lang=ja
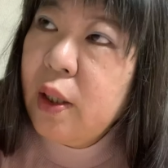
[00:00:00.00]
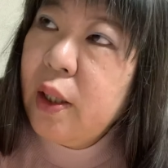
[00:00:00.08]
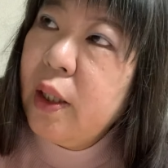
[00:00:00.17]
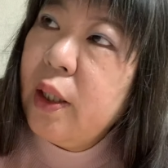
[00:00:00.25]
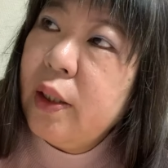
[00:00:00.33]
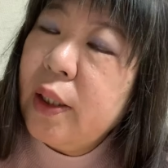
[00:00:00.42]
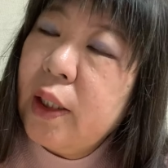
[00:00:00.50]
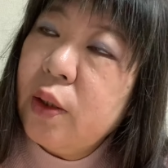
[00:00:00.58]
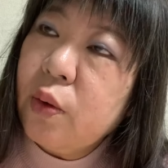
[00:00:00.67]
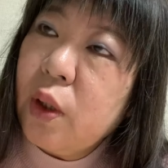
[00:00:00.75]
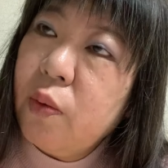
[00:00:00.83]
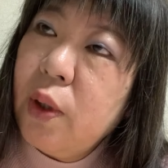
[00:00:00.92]
えー、何
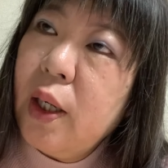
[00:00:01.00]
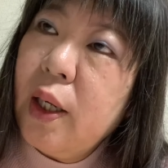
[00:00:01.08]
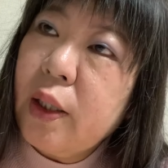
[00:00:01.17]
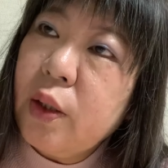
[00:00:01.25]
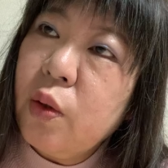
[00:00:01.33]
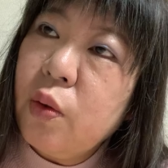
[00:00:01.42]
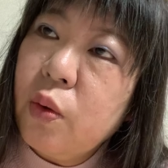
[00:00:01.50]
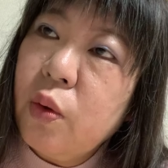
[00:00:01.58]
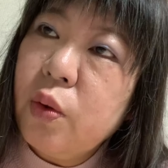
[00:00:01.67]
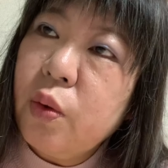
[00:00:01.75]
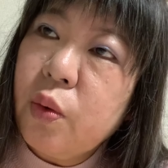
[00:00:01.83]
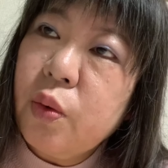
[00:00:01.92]
とかは今
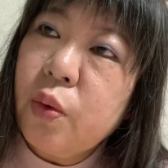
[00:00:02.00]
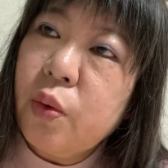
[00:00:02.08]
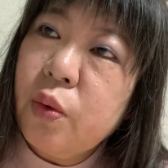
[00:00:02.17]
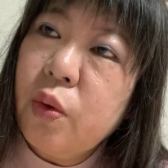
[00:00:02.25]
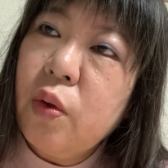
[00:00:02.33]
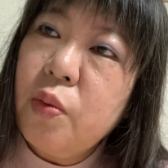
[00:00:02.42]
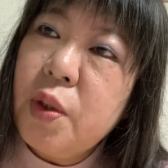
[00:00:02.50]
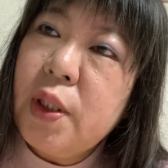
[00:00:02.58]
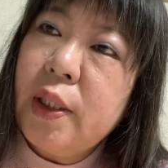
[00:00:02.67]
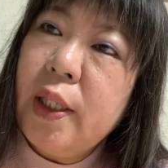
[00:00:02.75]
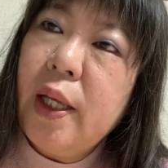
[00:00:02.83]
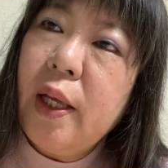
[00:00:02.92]
日どこどこのお
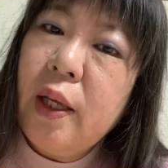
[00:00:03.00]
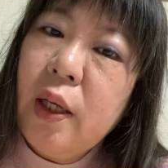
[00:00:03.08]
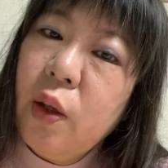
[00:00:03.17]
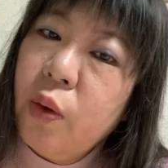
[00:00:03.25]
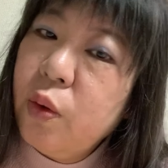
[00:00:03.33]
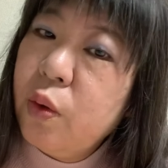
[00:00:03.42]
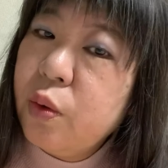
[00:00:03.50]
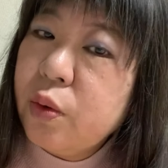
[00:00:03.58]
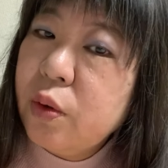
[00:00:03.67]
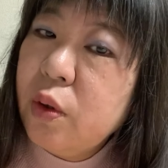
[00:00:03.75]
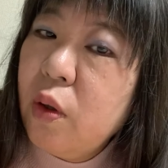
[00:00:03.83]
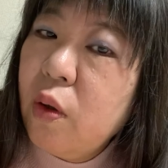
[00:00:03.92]
店でお洋
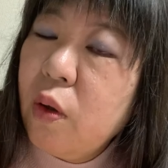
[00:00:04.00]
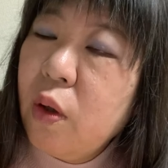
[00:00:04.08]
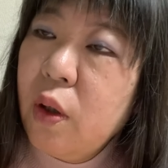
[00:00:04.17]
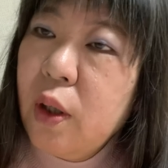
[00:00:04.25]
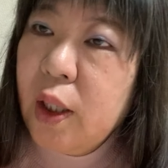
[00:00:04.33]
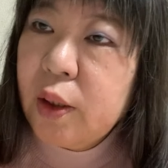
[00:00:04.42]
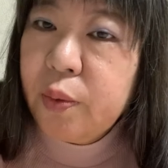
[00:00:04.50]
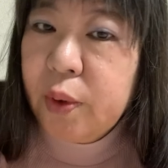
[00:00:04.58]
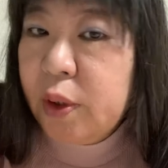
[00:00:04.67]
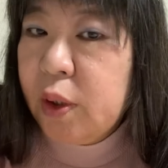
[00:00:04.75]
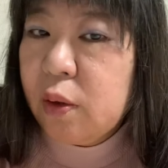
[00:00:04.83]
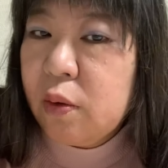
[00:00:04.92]
服のあの
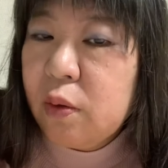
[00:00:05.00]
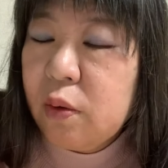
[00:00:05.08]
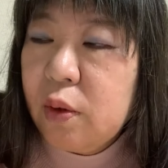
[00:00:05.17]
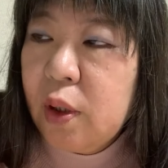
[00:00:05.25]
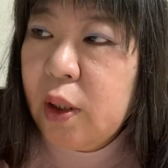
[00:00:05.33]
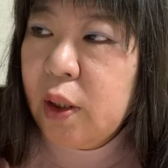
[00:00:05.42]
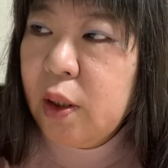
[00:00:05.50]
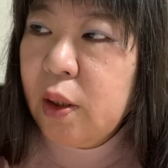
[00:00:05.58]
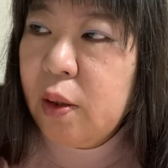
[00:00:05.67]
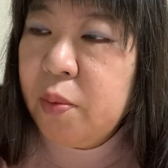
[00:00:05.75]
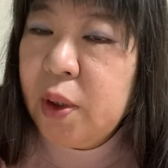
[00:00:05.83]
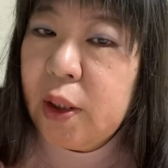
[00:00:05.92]
フィッティング、
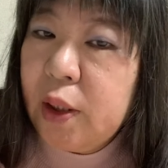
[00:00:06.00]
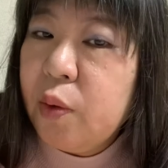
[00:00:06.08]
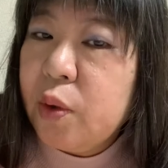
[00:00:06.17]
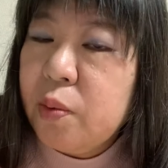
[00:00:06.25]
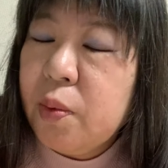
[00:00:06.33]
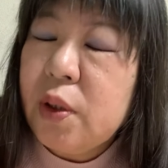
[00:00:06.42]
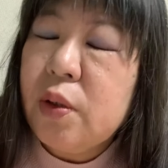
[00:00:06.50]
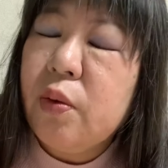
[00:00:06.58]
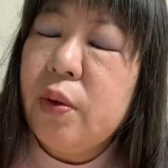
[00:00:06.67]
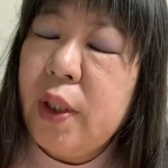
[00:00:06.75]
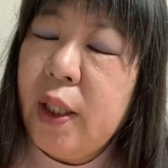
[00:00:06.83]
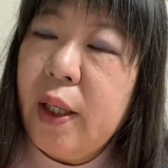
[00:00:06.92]
えー、見立てをします
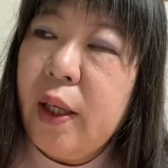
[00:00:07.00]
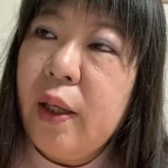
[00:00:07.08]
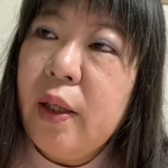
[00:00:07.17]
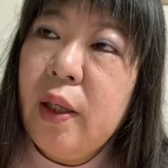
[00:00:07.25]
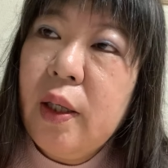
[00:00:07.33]
ので、